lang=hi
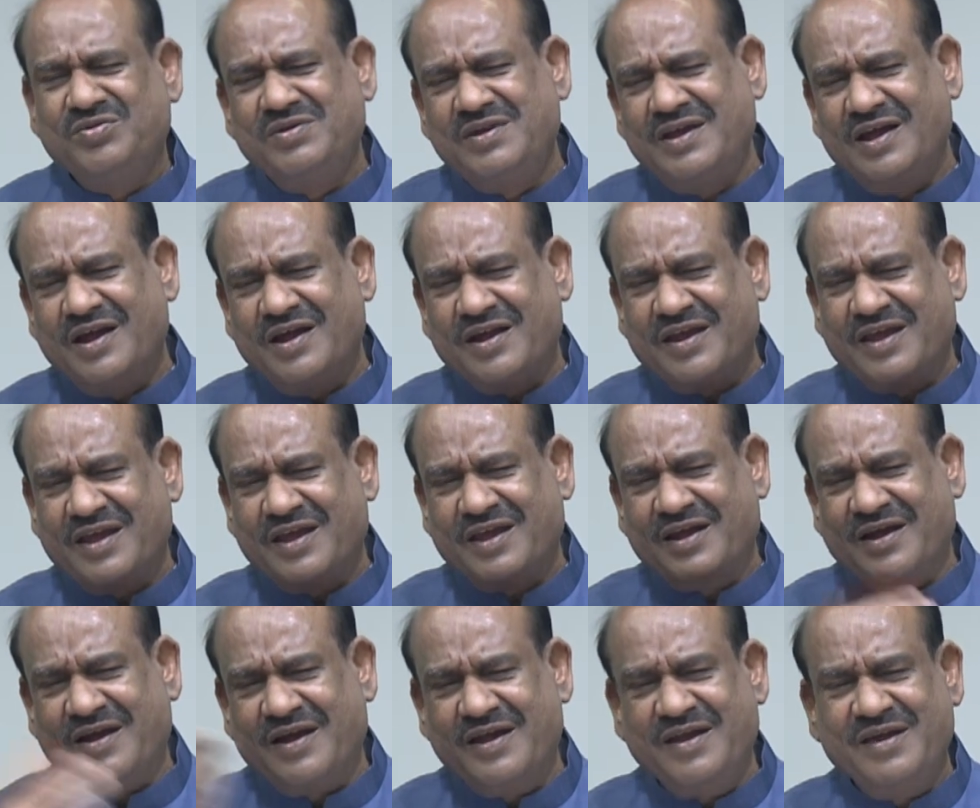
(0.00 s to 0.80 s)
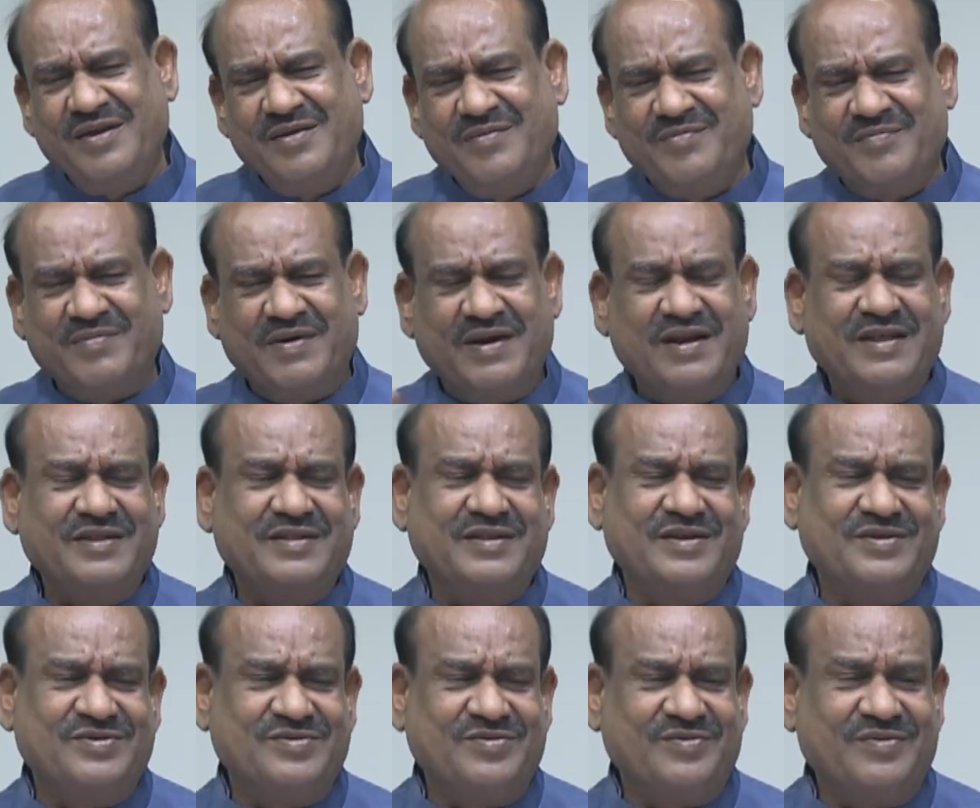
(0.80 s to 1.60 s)
दुनिया के कई बड़े
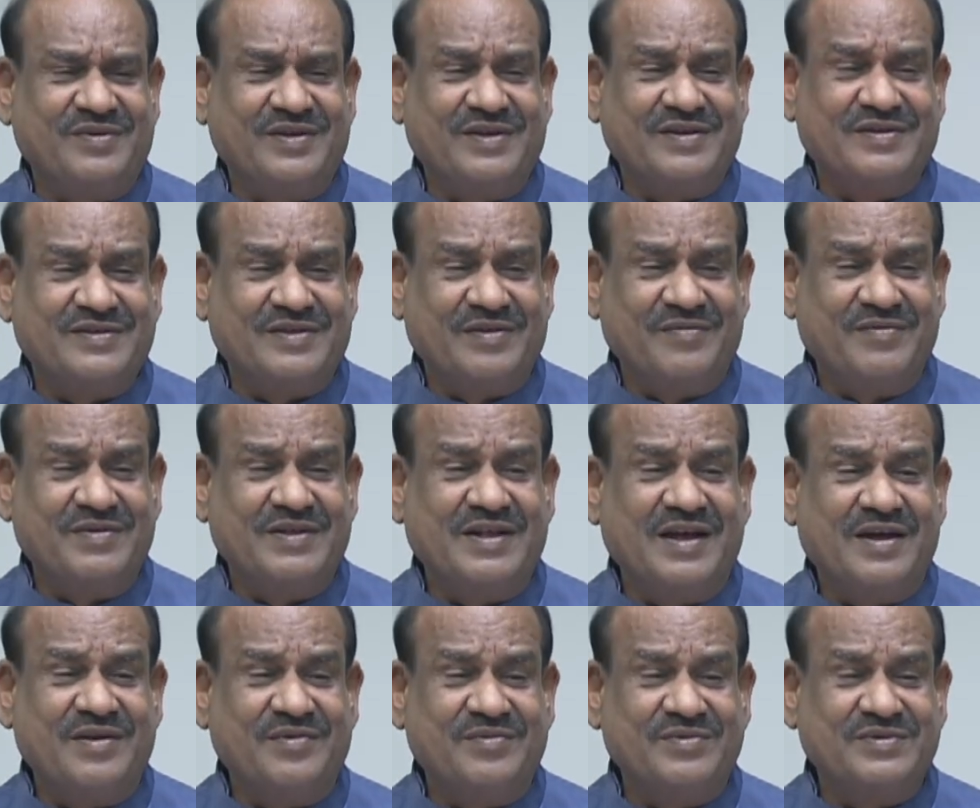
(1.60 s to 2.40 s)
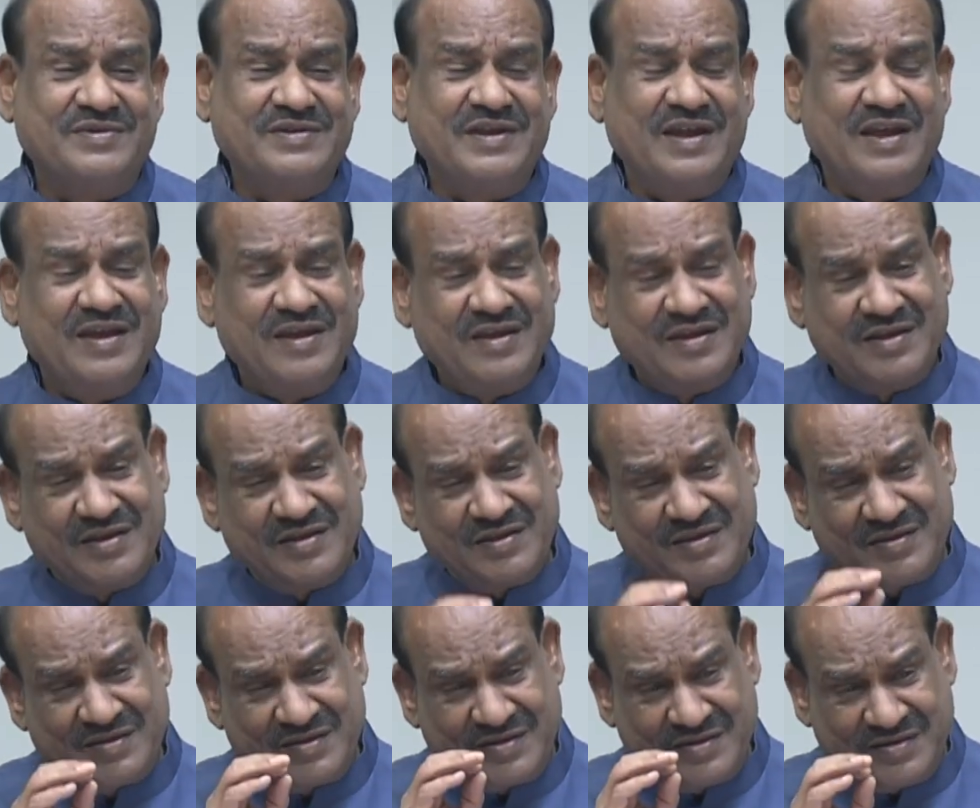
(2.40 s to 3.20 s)
देशों के संविधानों से
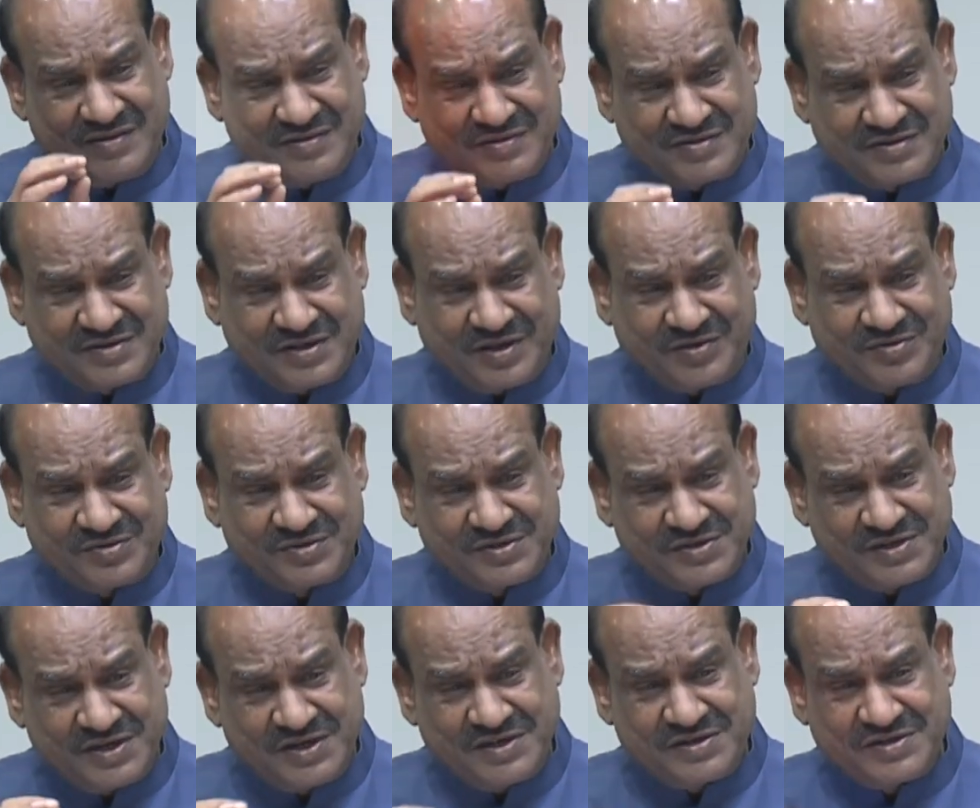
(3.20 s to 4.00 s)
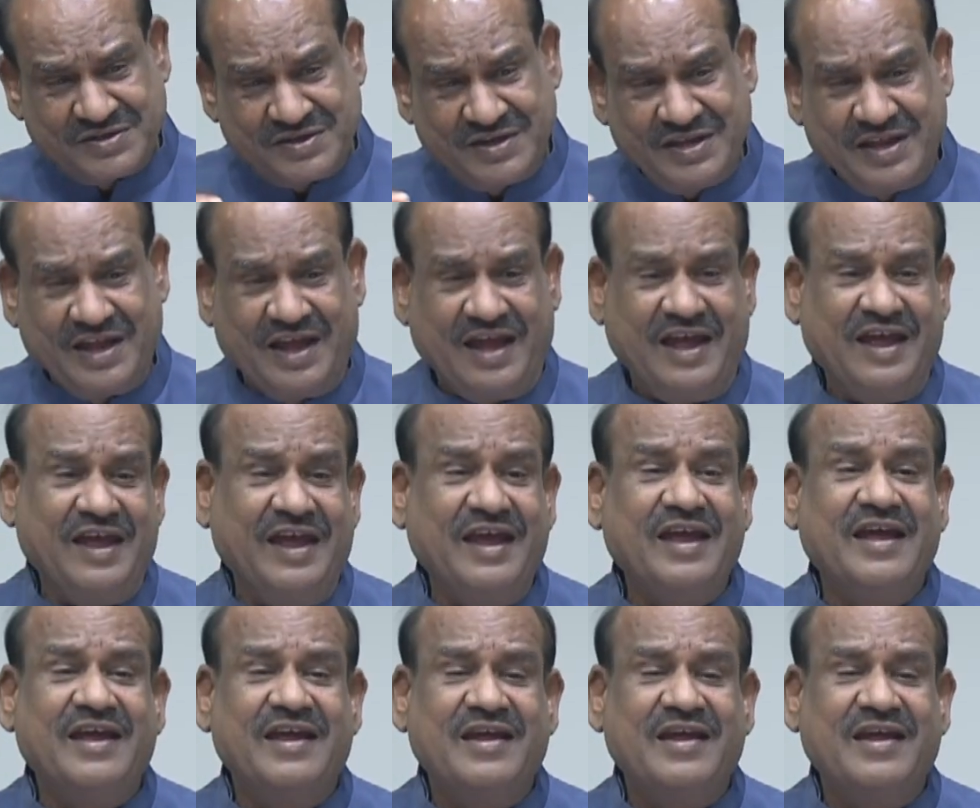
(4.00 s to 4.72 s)
सर्वश्रेष्ठ है